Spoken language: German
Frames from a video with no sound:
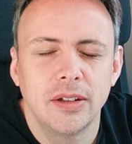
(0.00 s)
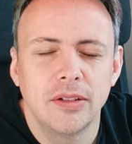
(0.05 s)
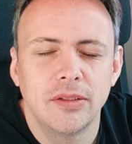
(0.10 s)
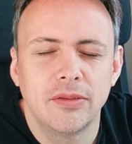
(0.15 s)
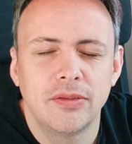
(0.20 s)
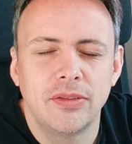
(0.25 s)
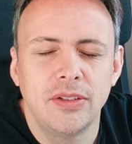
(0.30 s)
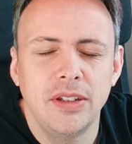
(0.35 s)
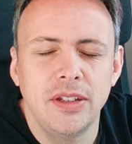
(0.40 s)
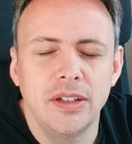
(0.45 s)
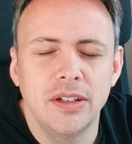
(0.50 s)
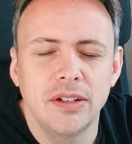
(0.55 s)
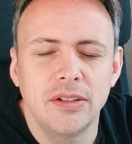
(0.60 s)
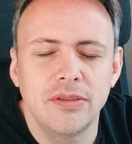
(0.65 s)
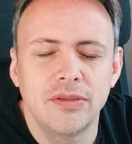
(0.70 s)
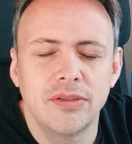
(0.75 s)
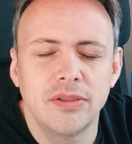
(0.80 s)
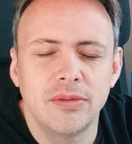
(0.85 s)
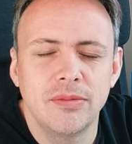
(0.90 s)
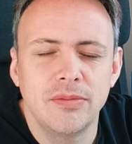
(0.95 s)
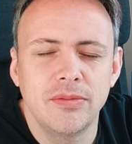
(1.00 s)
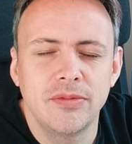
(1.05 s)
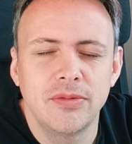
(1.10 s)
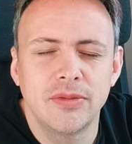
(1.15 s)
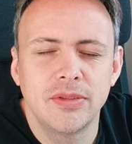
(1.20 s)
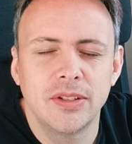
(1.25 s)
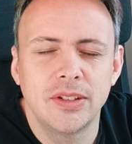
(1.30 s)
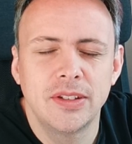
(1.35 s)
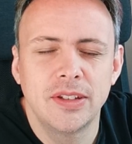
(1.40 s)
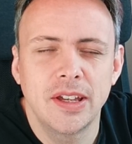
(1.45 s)
vier, fünf,
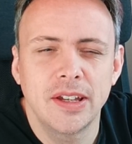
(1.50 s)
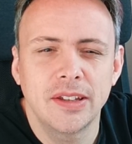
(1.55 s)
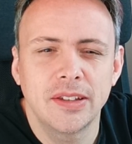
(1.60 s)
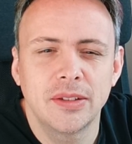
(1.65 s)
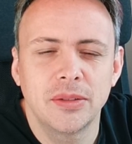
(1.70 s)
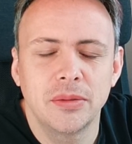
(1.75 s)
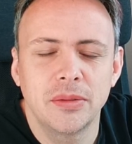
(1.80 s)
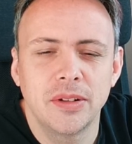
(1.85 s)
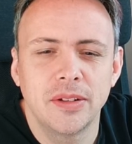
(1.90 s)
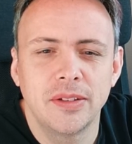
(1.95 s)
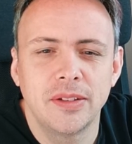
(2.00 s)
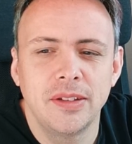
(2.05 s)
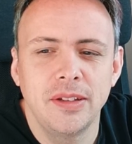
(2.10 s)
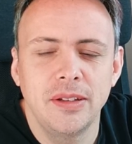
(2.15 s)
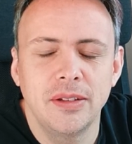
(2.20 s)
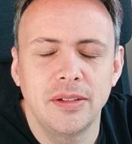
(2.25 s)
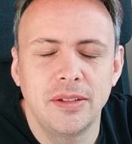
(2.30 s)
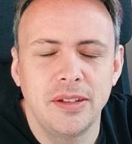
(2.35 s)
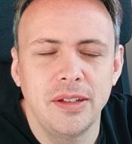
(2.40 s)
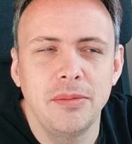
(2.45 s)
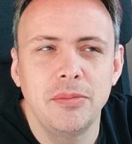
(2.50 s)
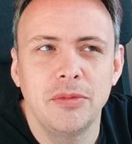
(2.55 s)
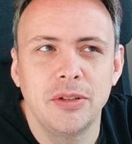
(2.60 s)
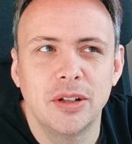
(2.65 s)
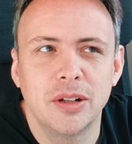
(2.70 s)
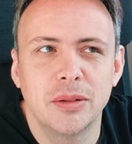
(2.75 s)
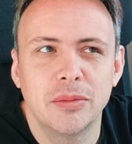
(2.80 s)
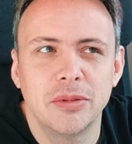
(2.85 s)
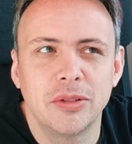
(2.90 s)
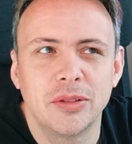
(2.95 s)
sechs oder sie, sieben,
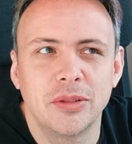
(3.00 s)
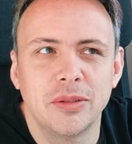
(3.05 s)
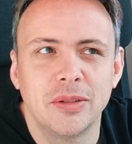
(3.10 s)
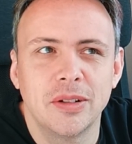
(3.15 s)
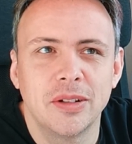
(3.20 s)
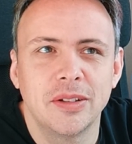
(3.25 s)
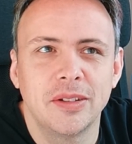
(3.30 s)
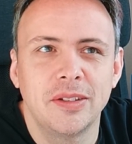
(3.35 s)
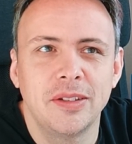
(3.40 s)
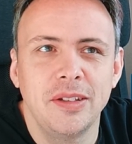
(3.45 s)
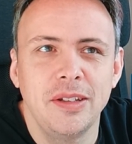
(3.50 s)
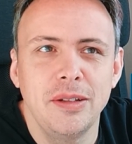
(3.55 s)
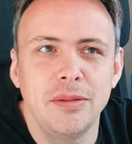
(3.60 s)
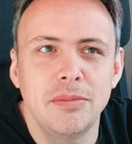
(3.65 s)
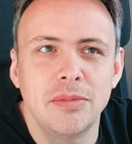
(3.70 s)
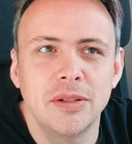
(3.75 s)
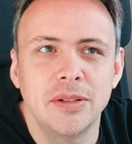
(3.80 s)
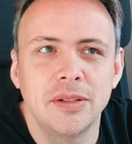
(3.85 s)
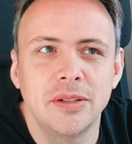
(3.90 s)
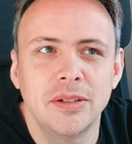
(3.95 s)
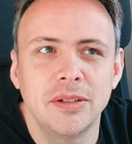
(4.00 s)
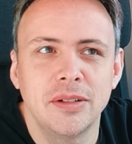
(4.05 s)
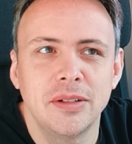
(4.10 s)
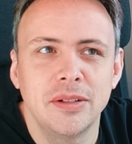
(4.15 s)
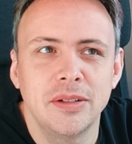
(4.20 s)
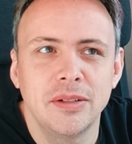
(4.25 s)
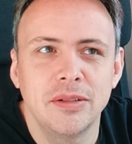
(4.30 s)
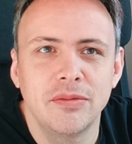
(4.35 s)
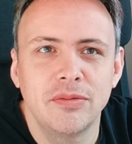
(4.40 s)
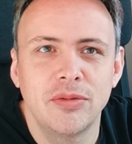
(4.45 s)
glaube ich sogar,
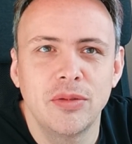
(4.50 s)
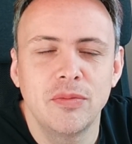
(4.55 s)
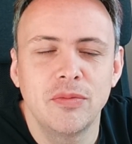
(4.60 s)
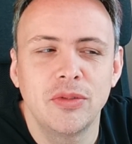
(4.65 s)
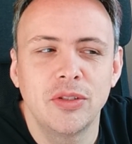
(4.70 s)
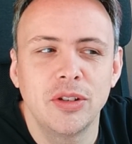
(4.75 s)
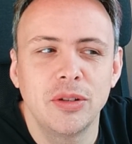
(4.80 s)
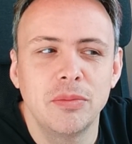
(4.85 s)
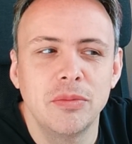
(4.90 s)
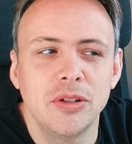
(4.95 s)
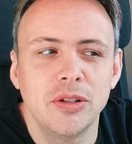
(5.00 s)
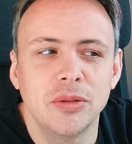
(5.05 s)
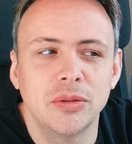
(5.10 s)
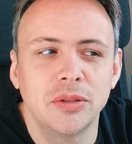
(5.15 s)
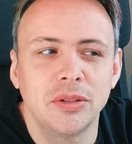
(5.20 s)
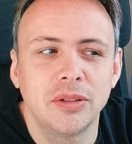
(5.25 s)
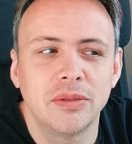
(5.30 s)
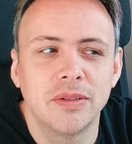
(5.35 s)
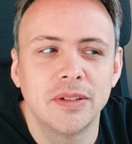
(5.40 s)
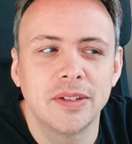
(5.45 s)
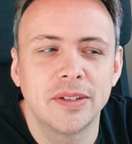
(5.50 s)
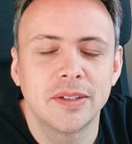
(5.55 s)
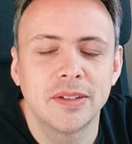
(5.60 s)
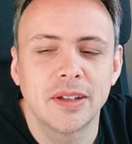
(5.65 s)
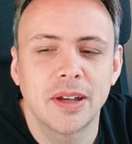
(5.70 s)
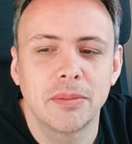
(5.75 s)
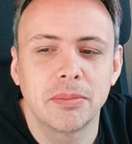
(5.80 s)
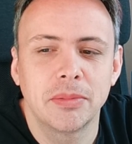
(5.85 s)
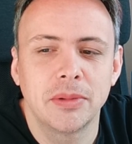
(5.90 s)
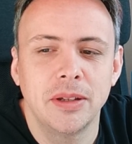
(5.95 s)
sieben 50 Millionen Quests
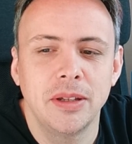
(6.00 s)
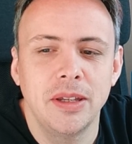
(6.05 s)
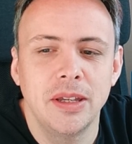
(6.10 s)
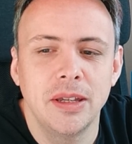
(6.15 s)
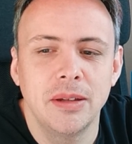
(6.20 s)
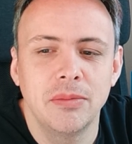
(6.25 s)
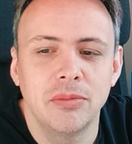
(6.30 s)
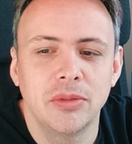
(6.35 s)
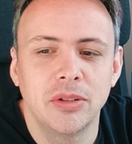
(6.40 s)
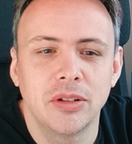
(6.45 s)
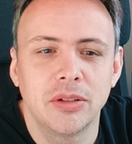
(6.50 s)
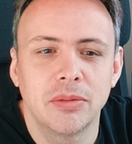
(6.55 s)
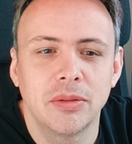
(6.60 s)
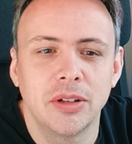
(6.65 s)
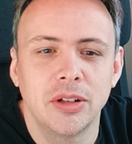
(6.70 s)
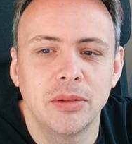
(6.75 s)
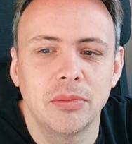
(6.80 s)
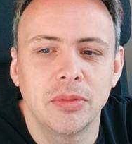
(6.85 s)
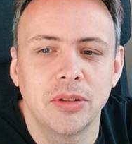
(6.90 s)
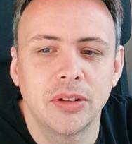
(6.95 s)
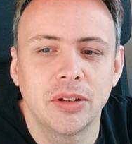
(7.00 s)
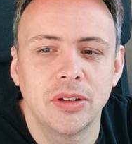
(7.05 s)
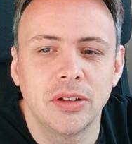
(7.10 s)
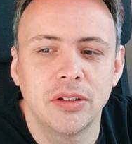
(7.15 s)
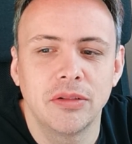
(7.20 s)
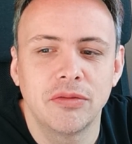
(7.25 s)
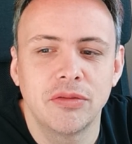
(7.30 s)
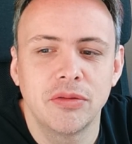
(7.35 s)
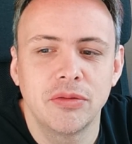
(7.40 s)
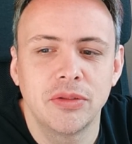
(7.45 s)
abgegeben und das waren nochmal
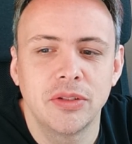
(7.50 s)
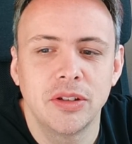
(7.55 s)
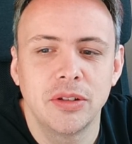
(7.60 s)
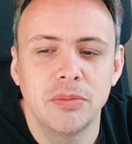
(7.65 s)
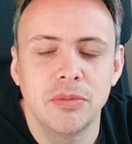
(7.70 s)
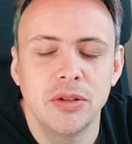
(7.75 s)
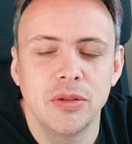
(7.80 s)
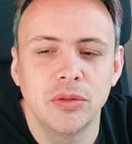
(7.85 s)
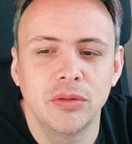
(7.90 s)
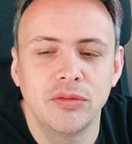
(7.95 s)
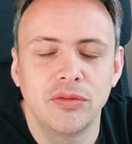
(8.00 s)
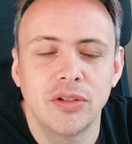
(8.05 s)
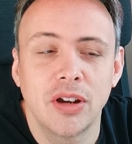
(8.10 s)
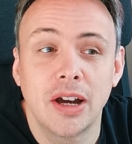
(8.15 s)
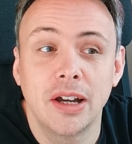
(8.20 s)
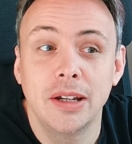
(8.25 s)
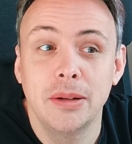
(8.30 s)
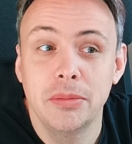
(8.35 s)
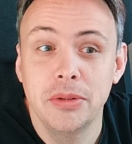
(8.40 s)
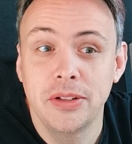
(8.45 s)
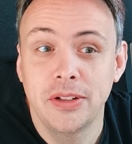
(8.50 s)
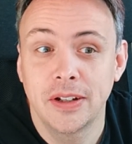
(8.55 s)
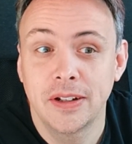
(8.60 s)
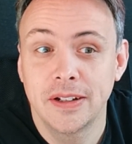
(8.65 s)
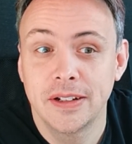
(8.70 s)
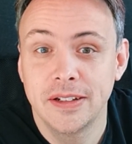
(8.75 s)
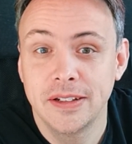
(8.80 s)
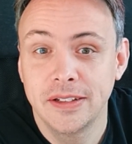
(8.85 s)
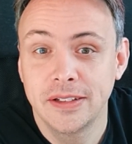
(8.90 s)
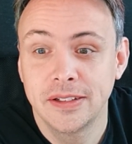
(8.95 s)
350 Millionen für alle
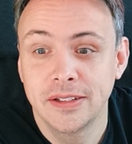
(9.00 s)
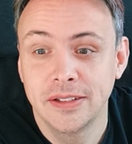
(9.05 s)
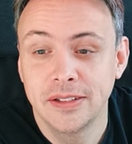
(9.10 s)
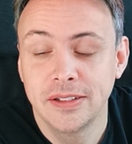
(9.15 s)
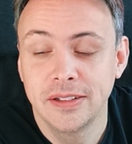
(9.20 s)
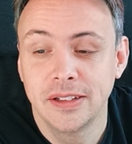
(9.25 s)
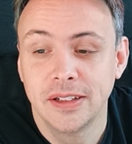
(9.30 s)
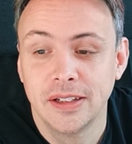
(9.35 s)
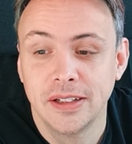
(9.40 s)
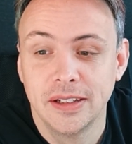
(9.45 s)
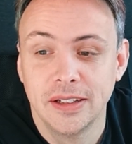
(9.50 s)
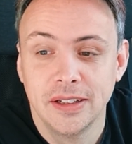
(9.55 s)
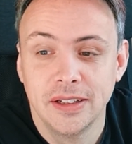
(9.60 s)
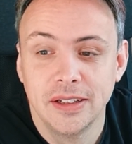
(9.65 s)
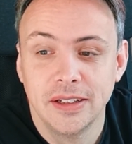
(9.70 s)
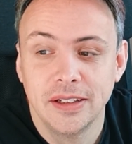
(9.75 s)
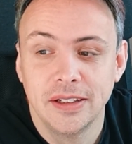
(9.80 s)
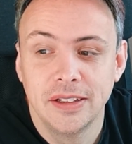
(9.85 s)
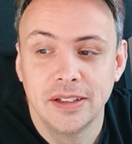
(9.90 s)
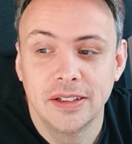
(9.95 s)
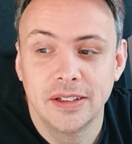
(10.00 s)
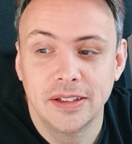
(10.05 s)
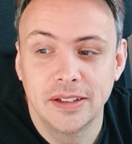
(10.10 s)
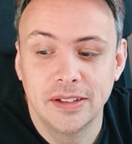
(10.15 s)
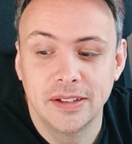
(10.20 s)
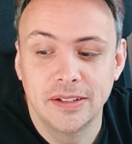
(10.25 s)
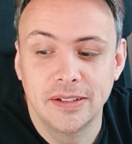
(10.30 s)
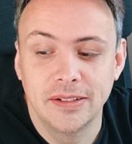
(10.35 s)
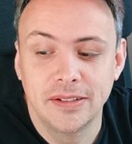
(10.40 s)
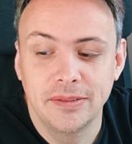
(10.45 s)
Beteiligten.
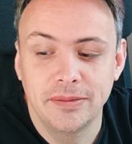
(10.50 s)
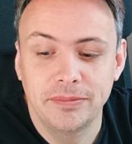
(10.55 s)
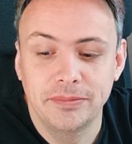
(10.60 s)
Äh,